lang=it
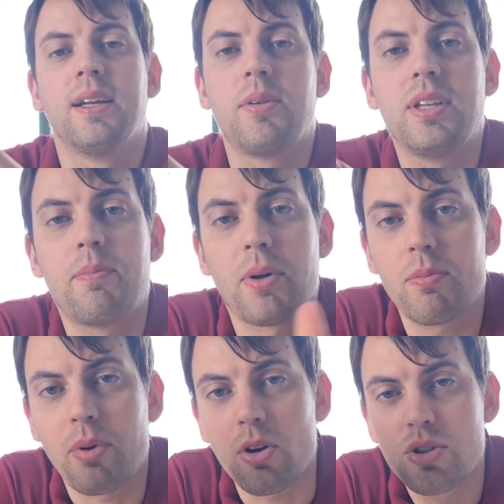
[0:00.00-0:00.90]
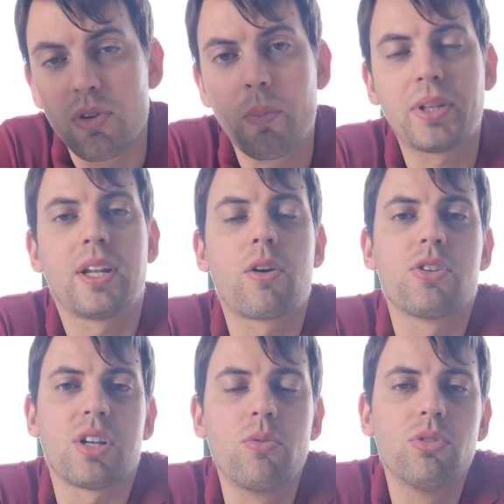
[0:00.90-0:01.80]
Quindi per, per oggi voglio partire con i
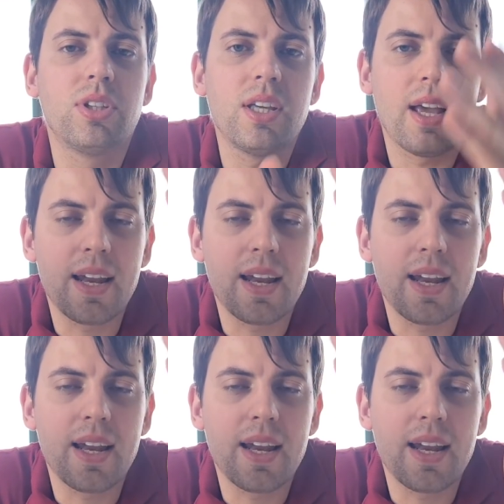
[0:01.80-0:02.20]
saluti e